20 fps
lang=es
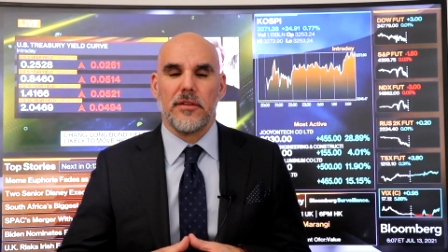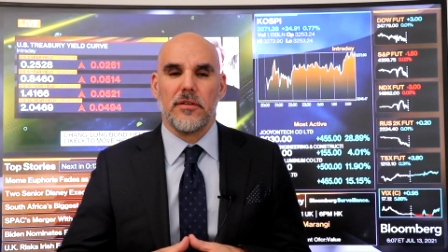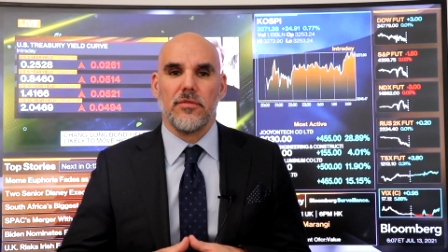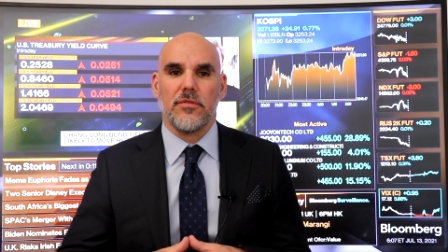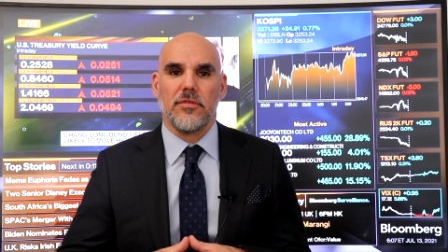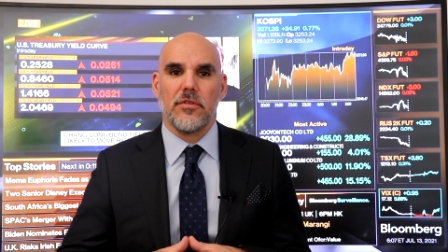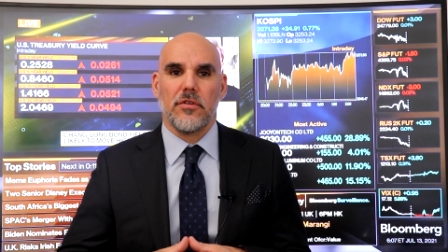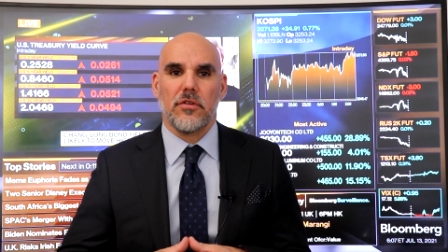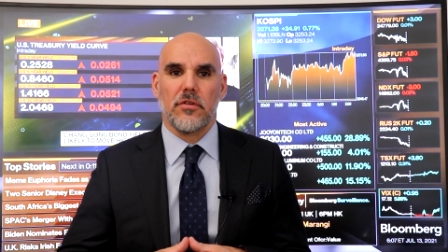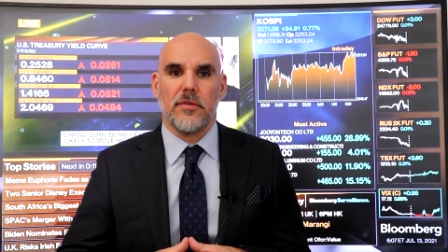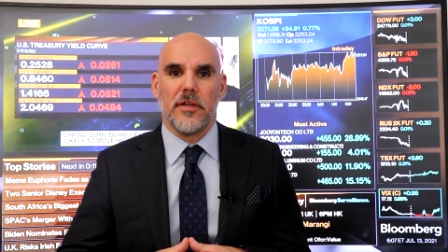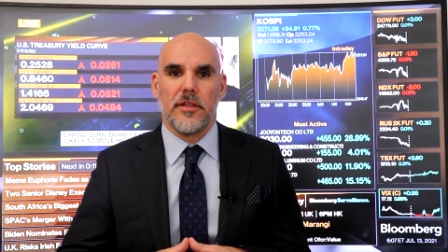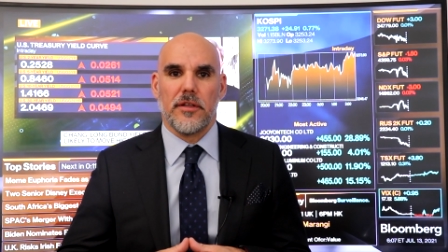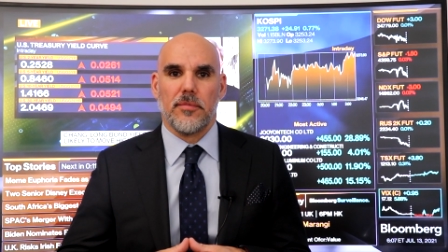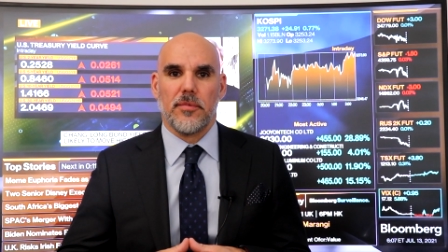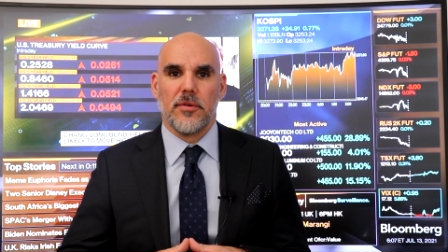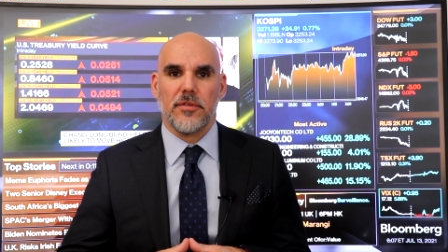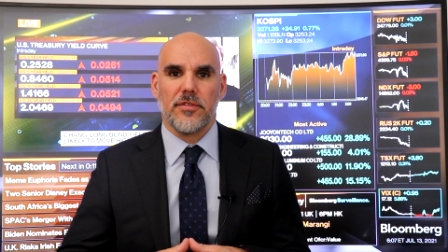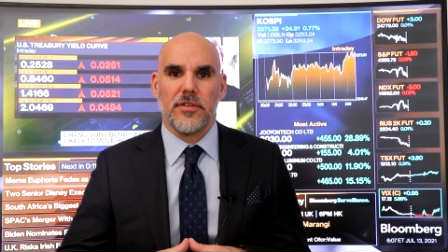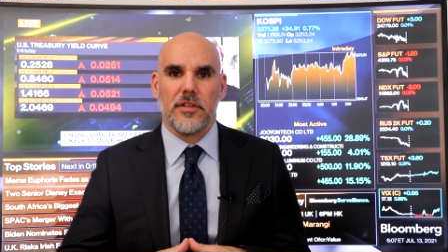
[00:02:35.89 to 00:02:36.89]
un
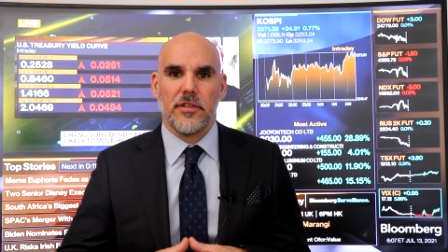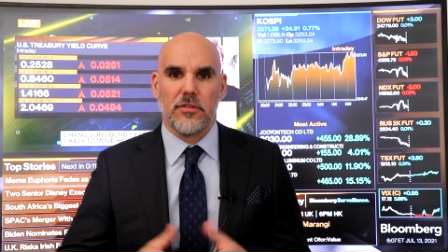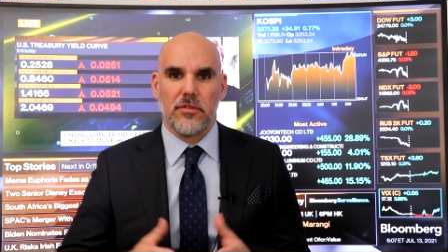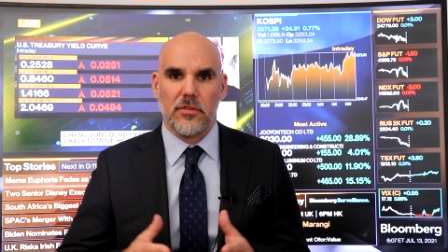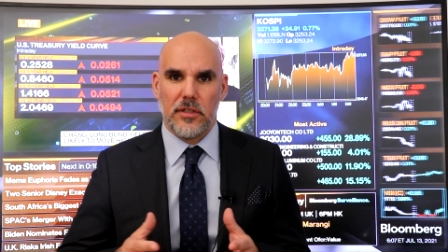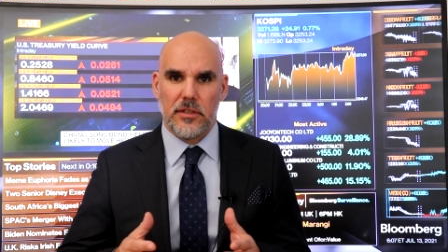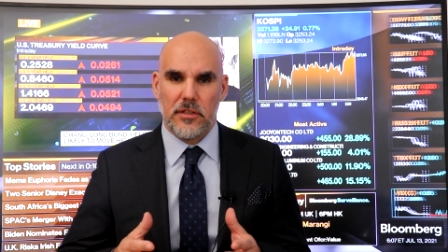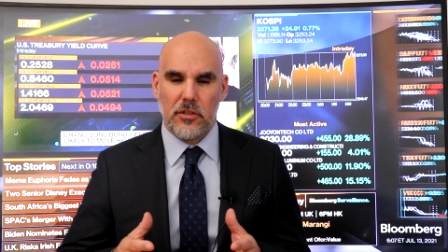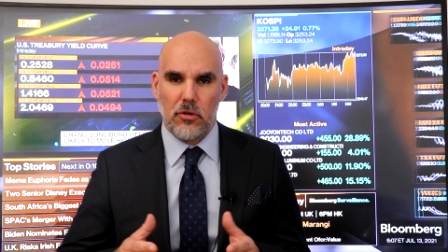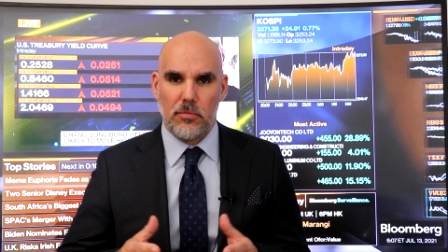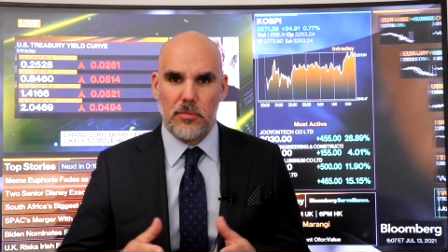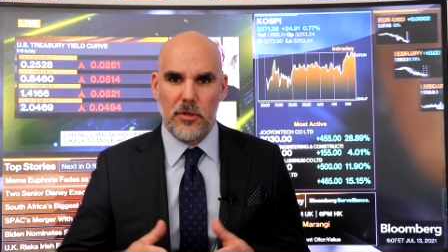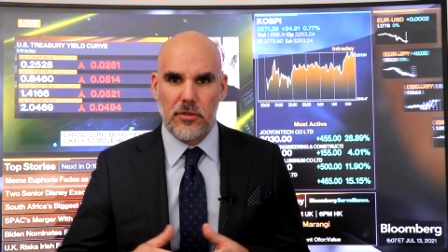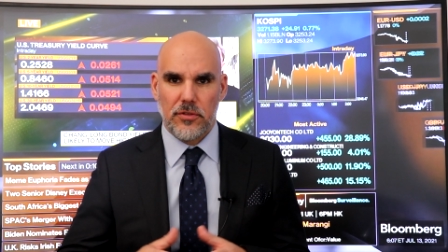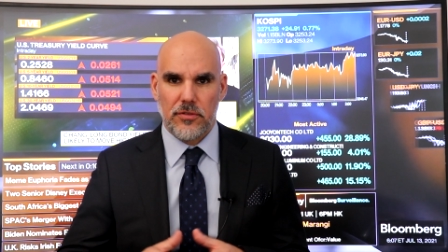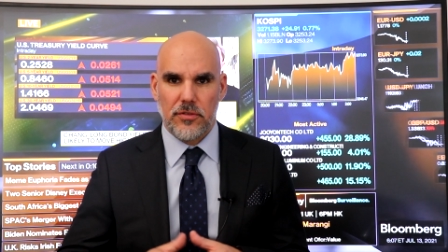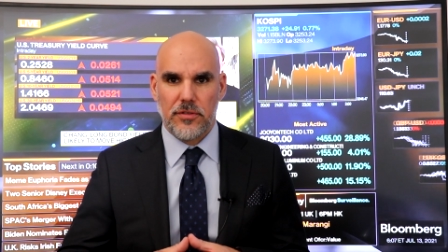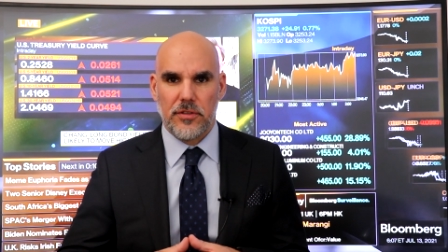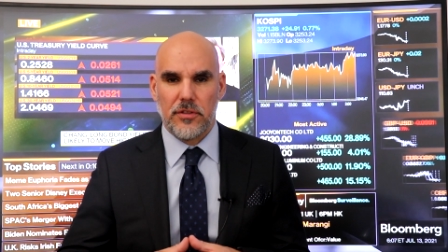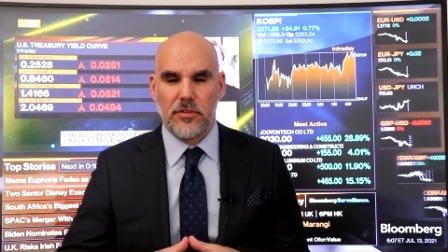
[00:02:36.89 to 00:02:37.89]
0,10% hasta los
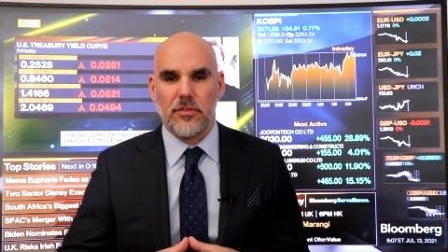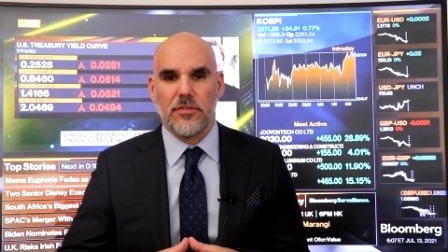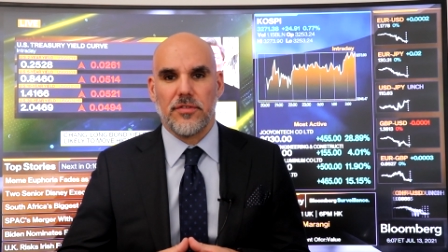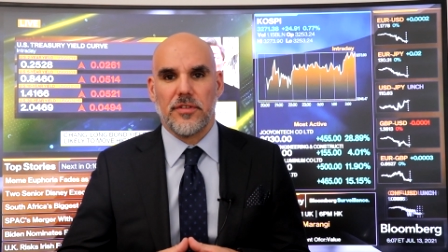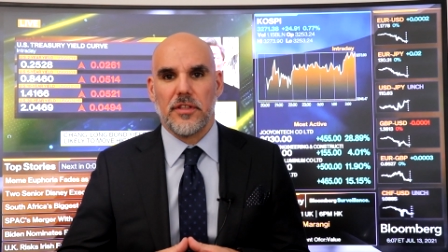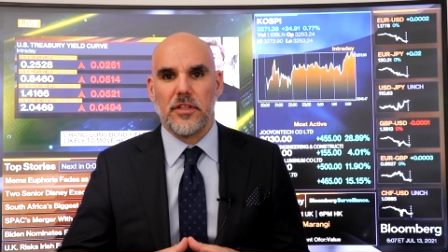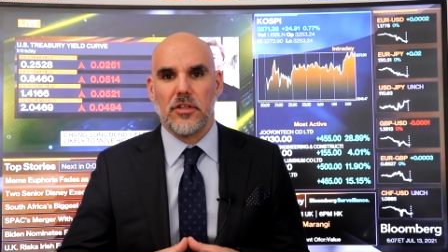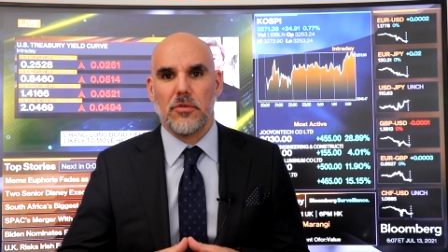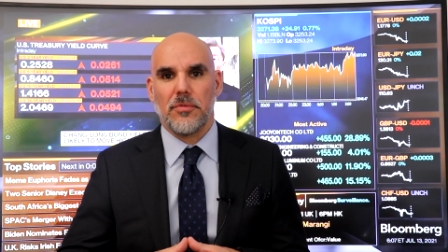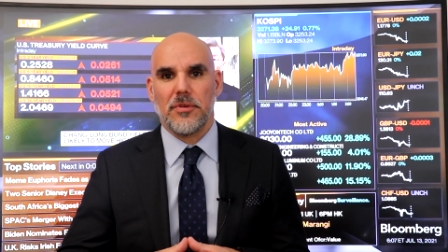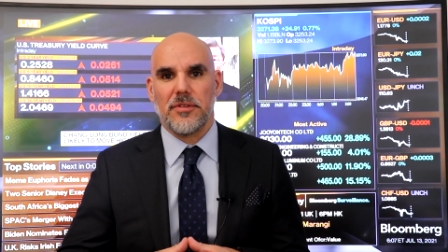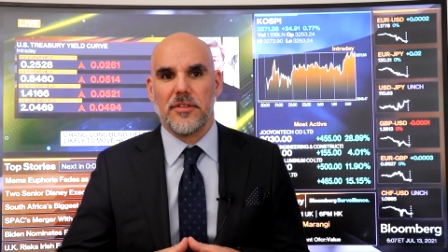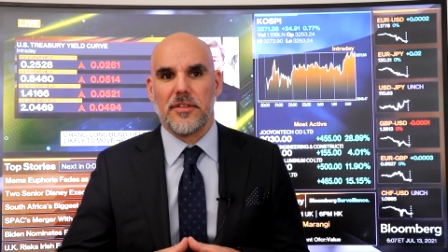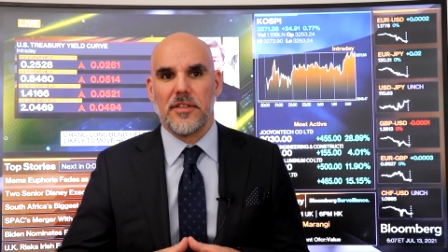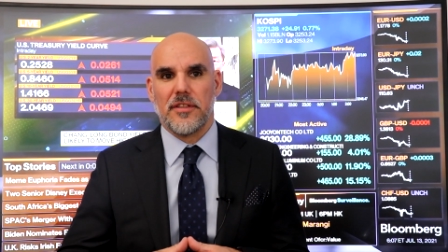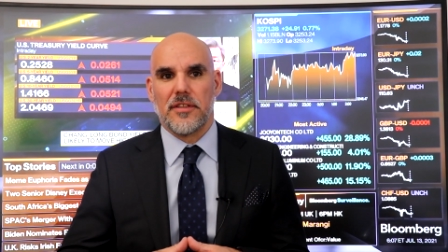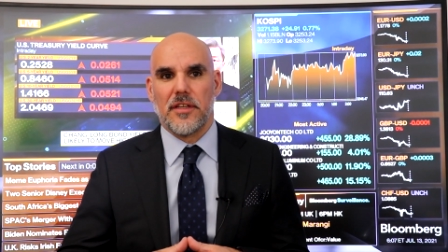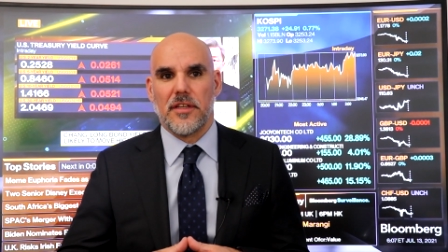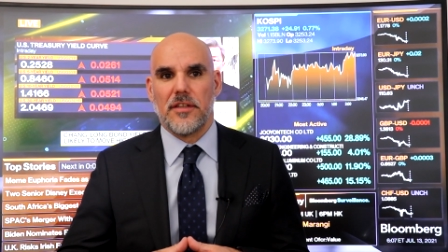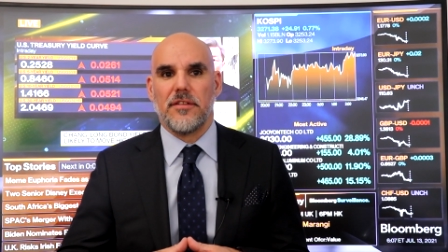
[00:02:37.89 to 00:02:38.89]

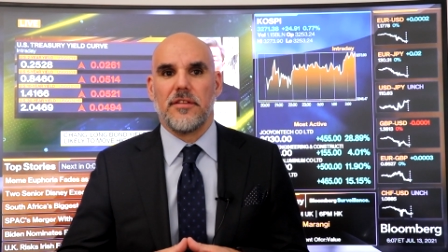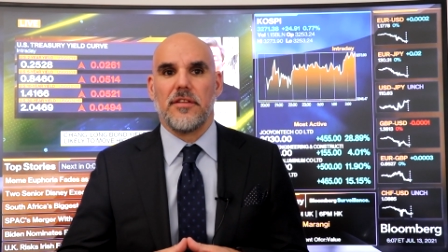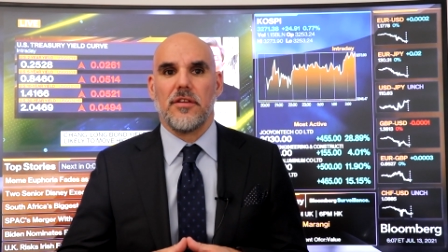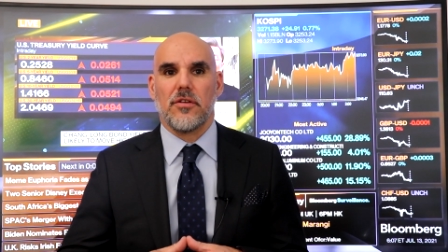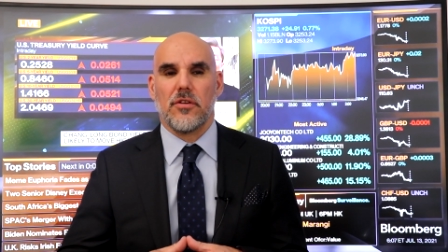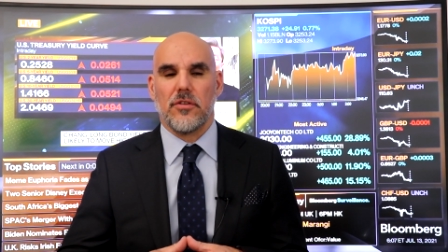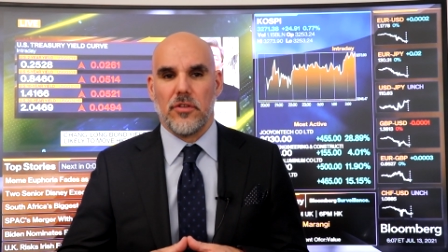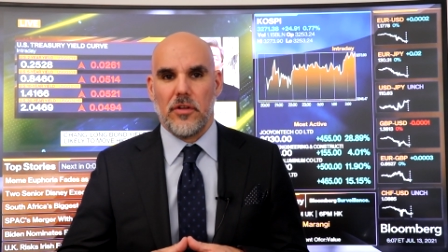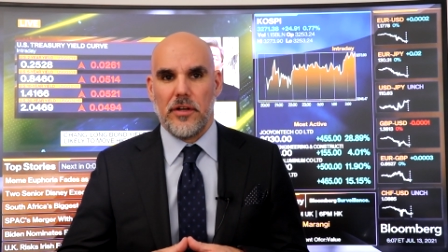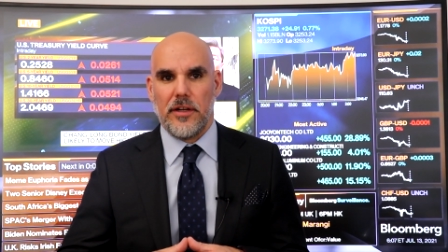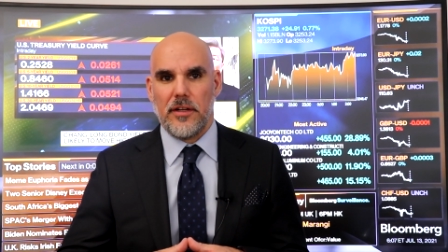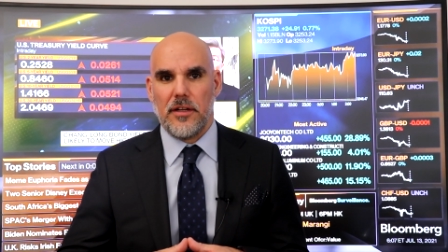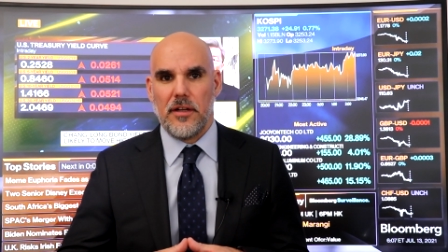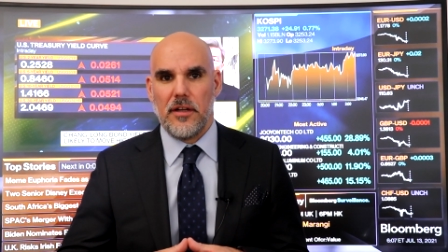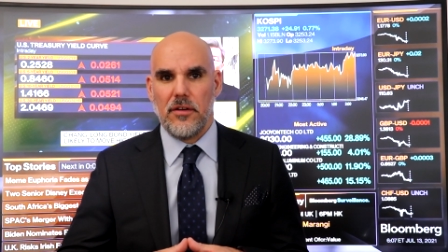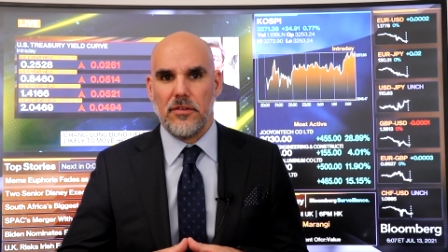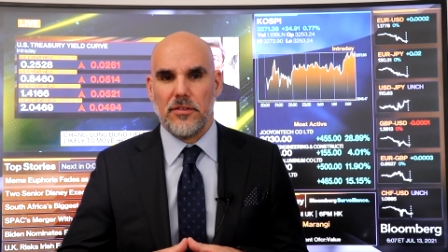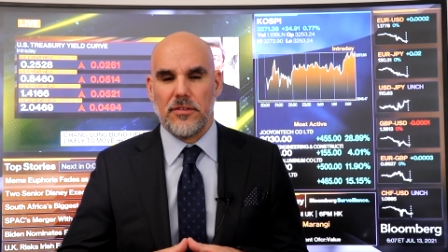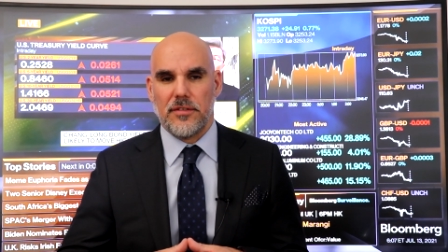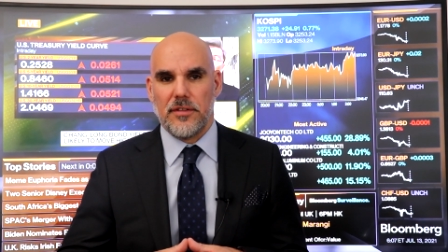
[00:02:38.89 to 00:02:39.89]
1807,75 dólares
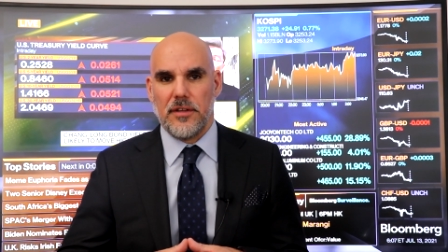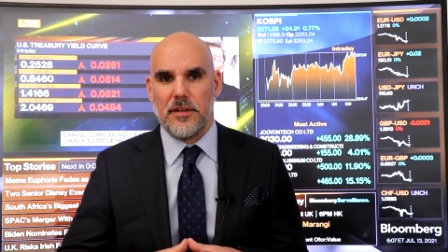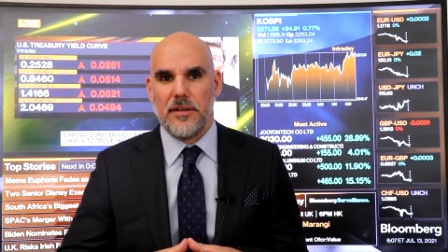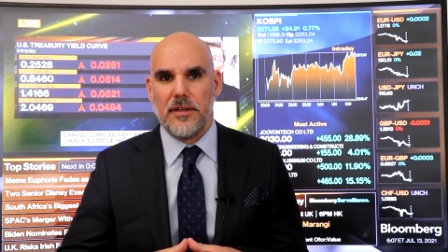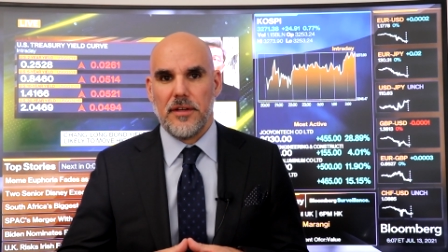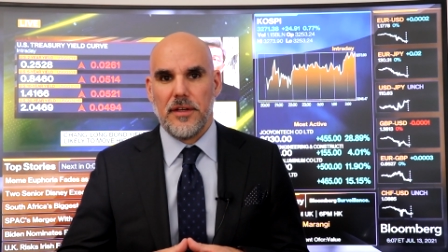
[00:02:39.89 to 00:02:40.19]
la onza.